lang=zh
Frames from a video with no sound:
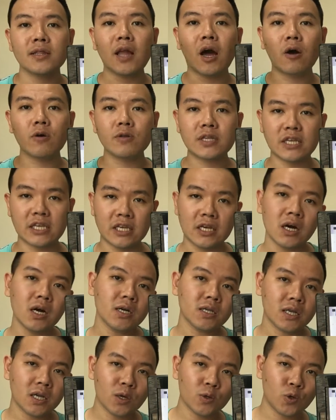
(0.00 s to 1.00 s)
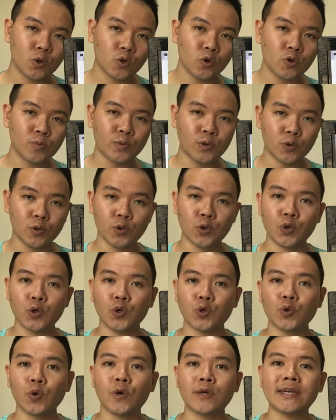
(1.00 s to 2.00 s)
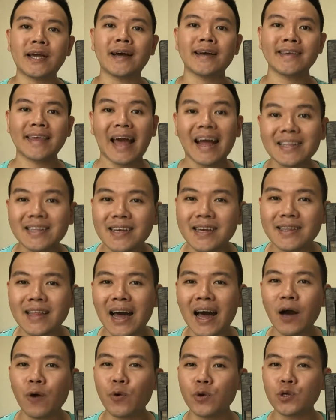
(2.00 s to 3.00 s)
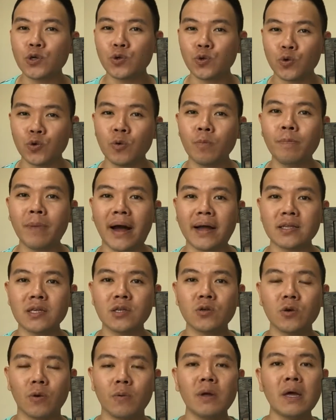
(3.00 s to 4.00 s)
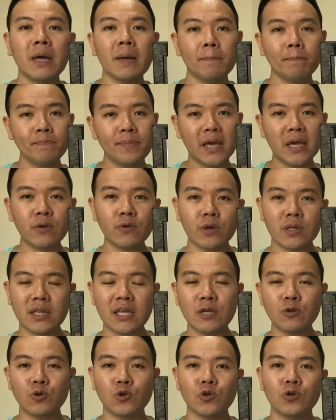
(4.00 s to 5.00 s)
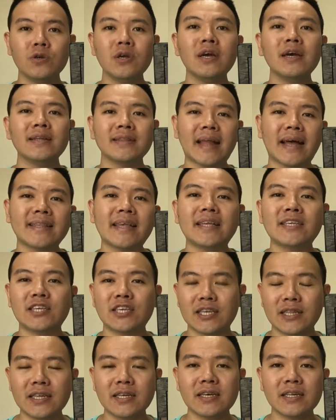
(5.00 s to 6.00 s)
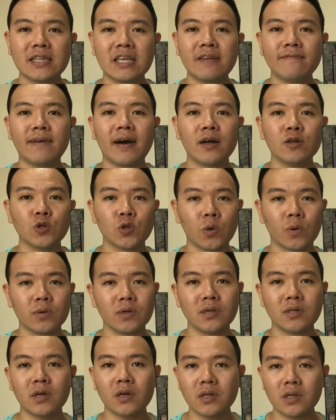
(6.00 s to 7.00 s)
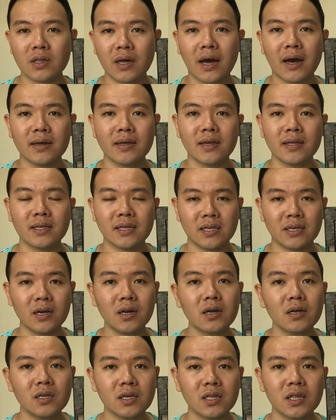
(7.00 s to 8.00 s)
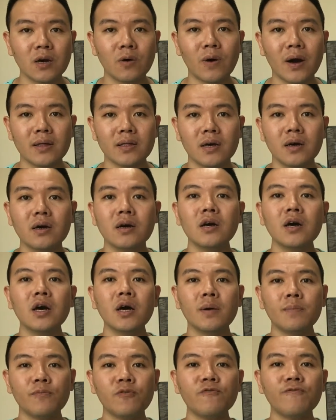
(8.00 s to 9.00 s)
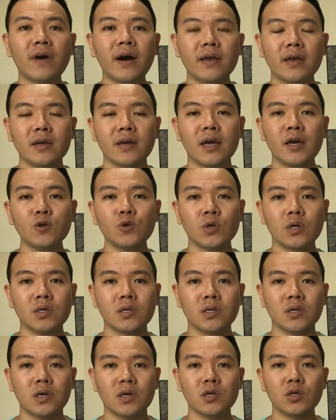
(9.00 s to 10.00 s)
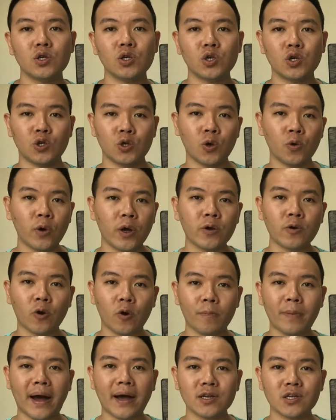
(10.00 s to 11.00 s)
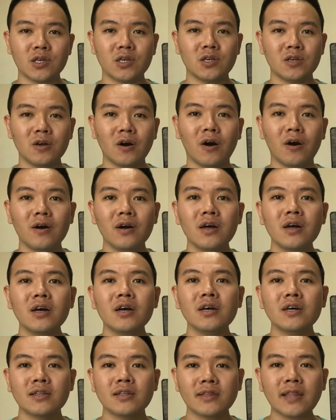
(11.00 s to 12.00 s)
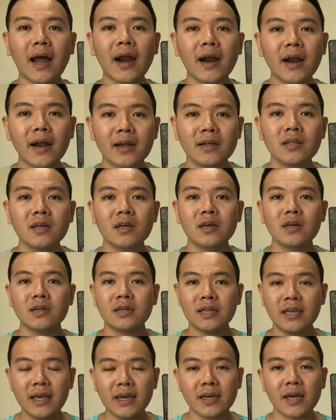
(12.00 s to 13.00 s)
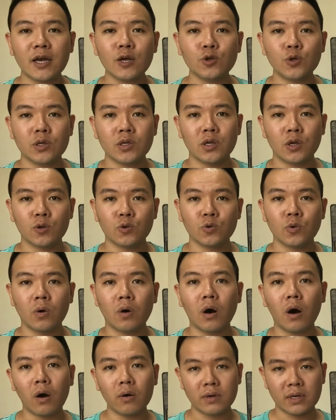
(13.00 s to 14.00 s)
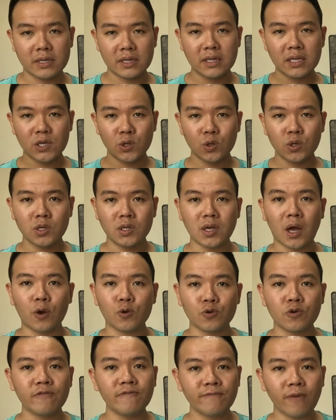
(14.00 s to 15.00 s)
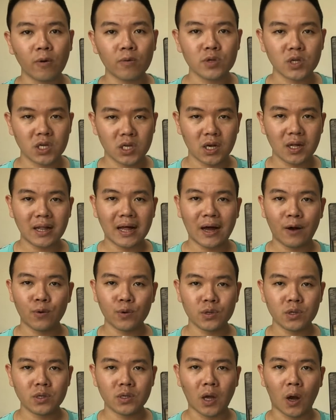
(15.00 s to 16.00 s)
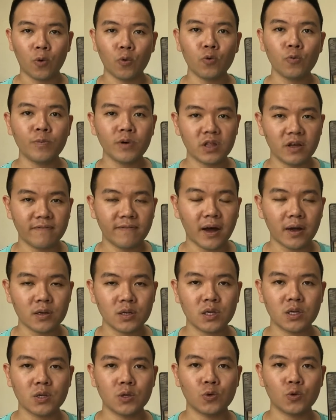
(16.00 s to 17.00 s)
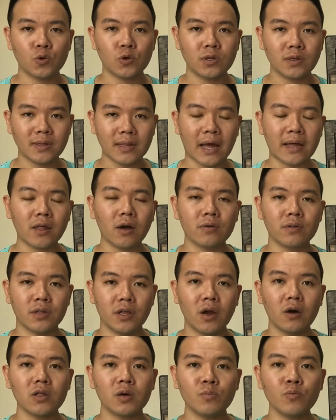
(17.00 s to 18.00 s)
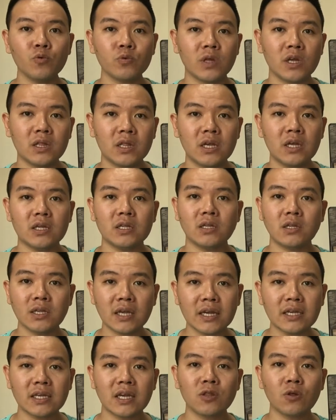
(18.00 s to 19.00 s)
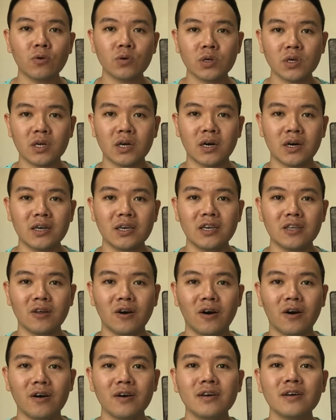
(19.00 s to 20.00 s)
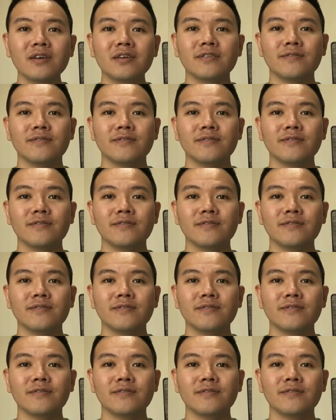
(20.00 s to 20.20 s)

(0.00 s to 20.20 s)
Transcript: 到极二线的区域，比如是说像 g a t o n 啊，或是图文巴这种。偏远地区，他在指定的地方从事特定的行业，及二千的话呢，不妨也可以选择是使用惠狗巴士哦。当然，你也可以选择说哦，你自己去找顺风车啦，或是找 Uber 的方式去达到你要的目的地，这些都是可以的。哦。